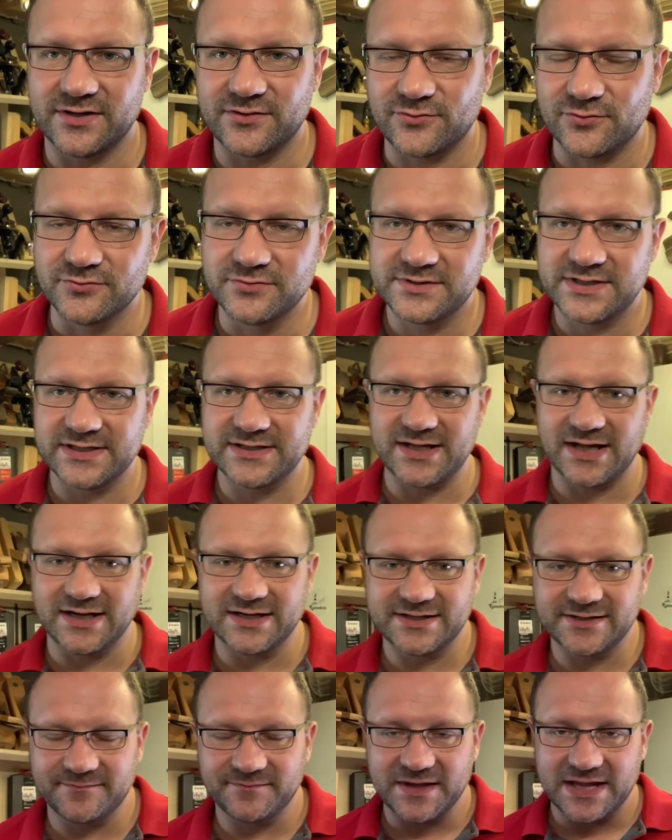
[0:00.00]

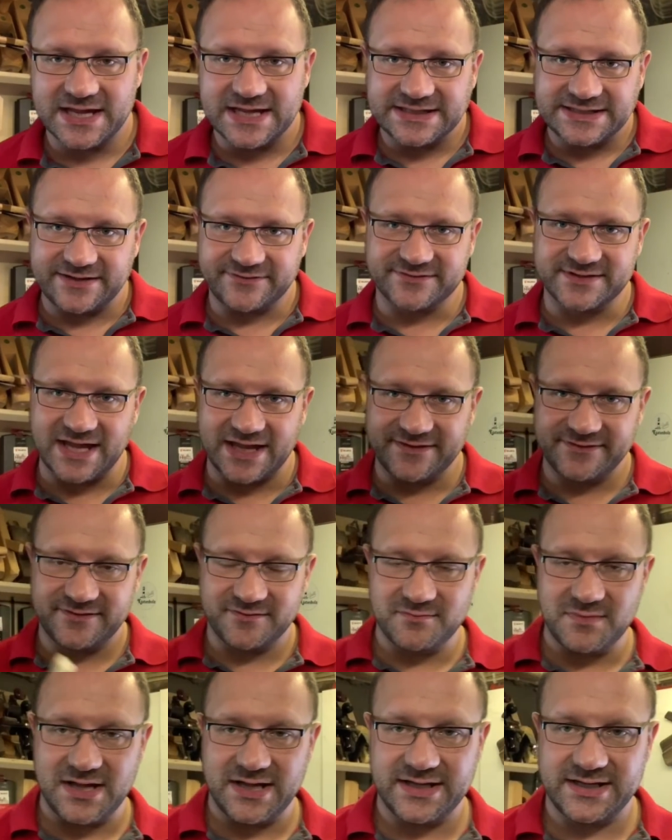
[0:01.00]
Grundgedanke. Das Ganze
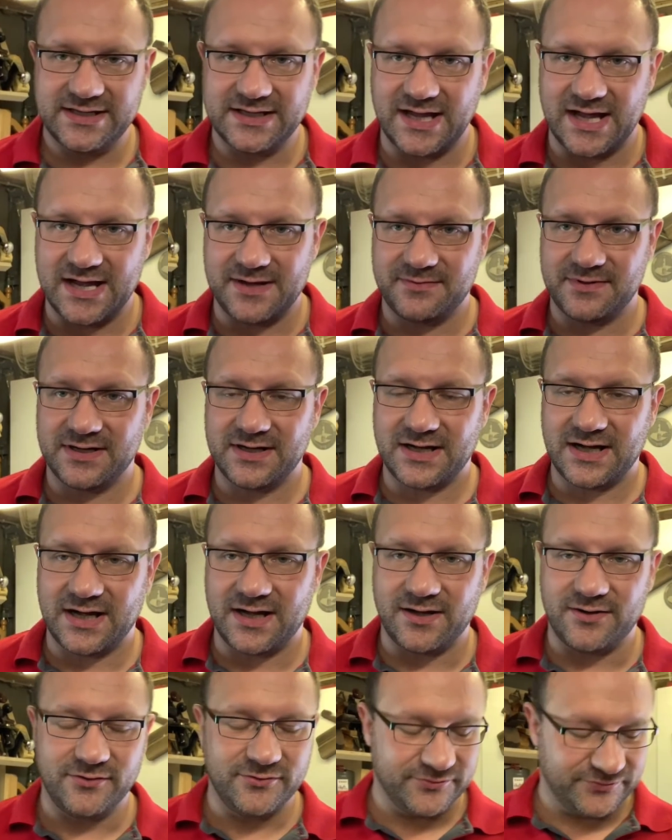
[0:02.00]
mache ich aber
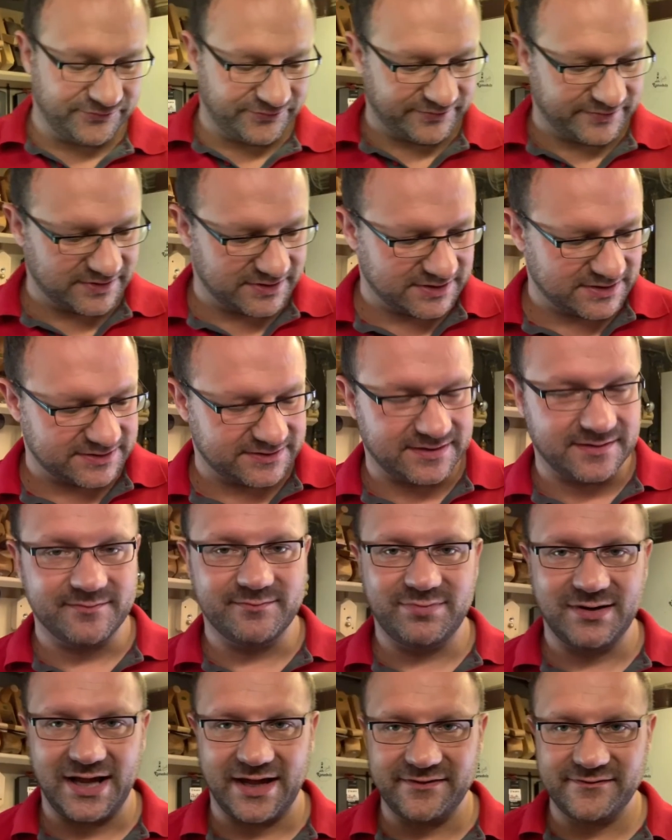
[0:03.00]
aus dem
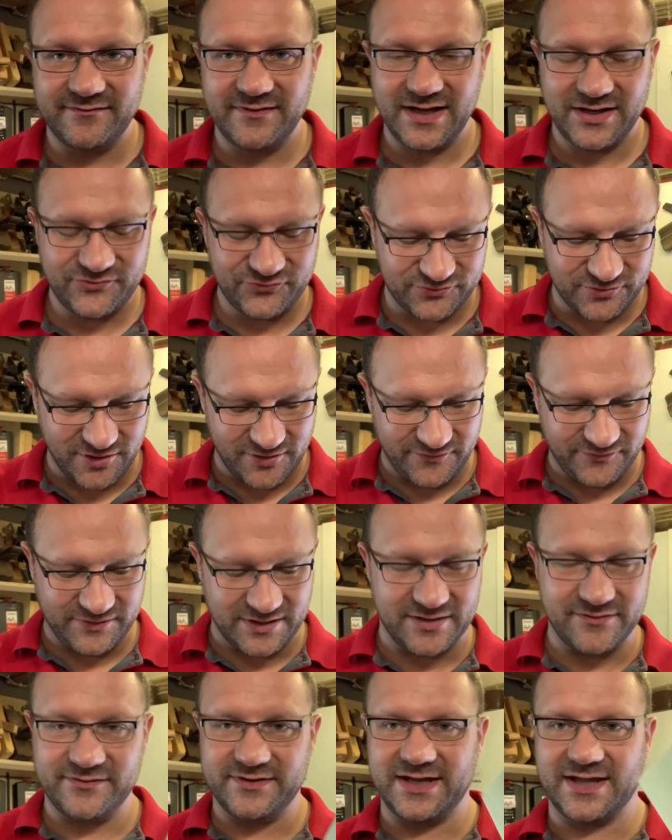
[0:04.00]
Plattenwerkstoff,
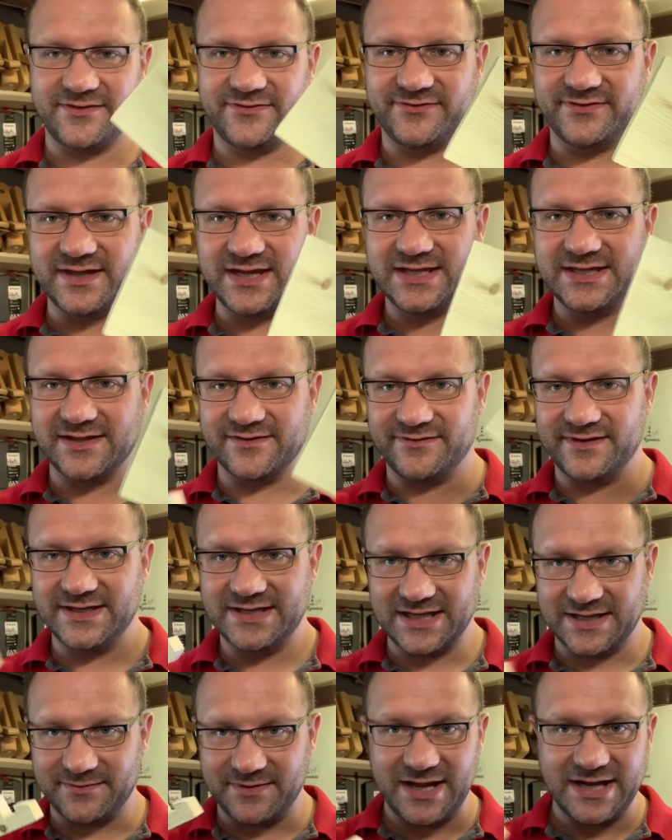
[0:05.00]
also jetzt nicht, ihr seht
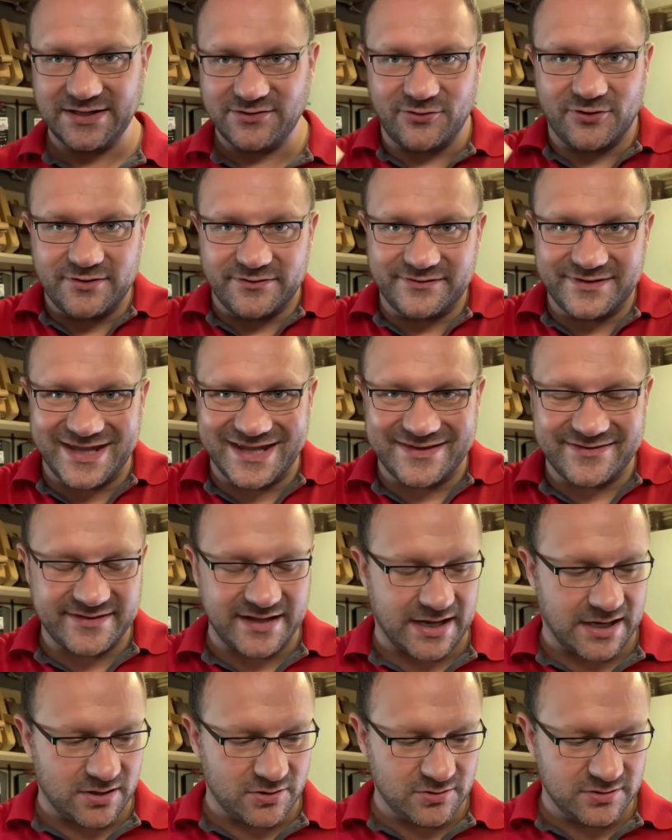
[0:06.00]
ja, im Echtholz geht es
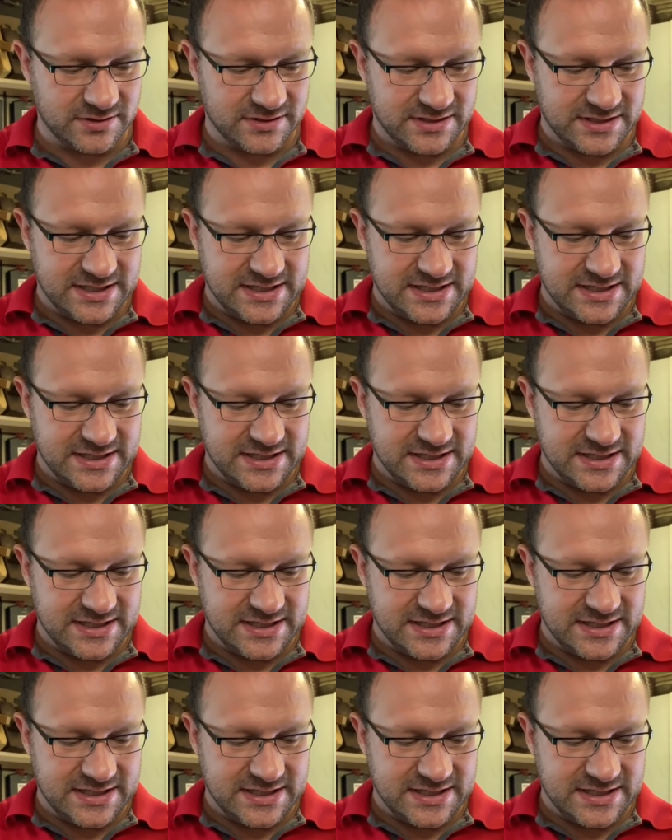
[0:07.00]
auch.